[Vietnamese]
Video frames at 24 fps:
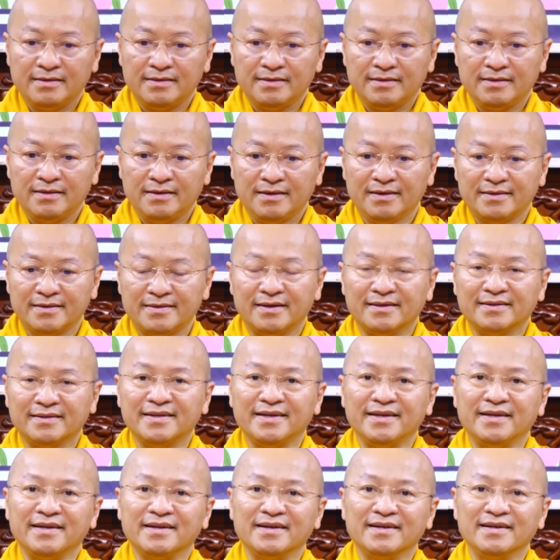chia sẻ kỹ
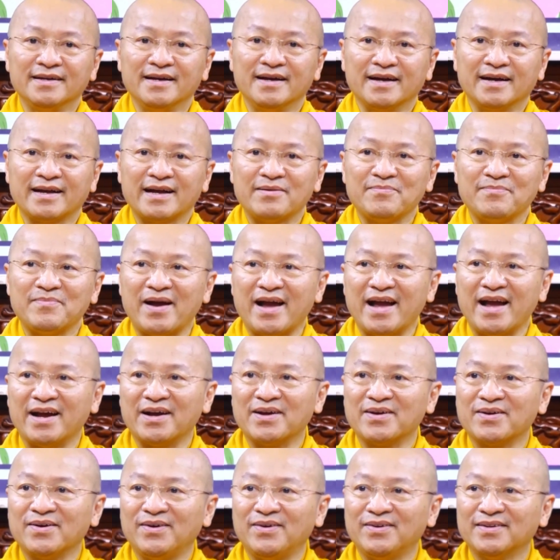năng thở thiền
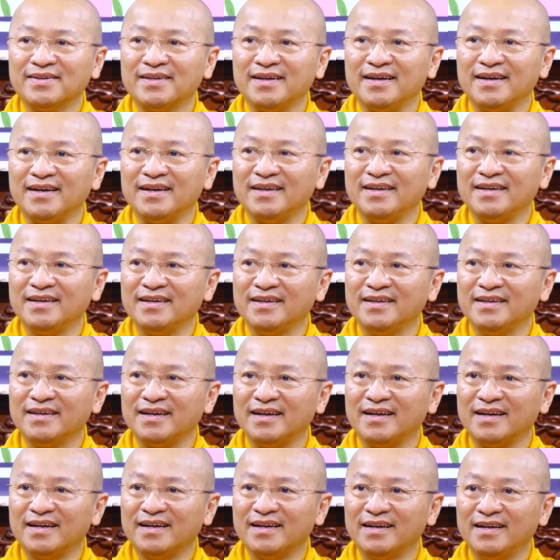và phương pháp điều
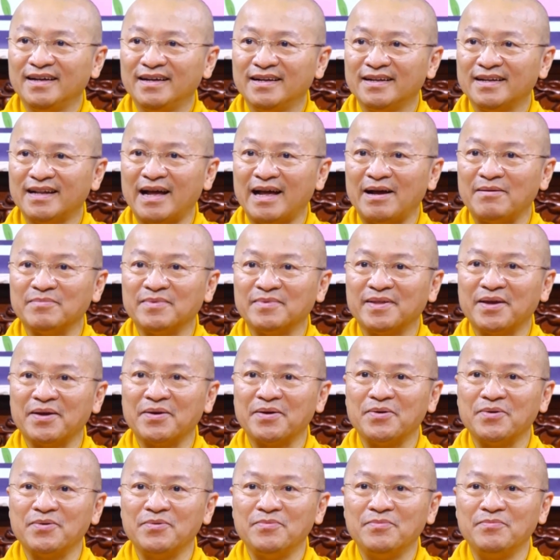chỉnh tâm lý, đối
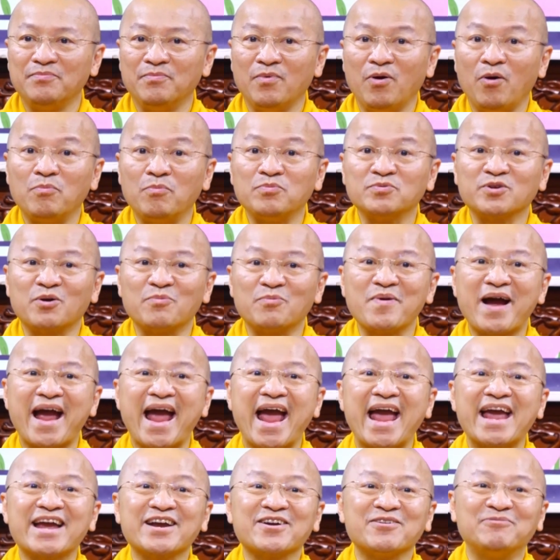trị các sự bất an
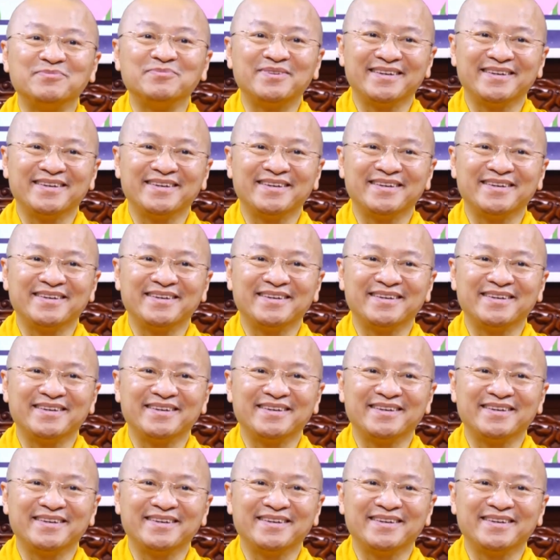không đáng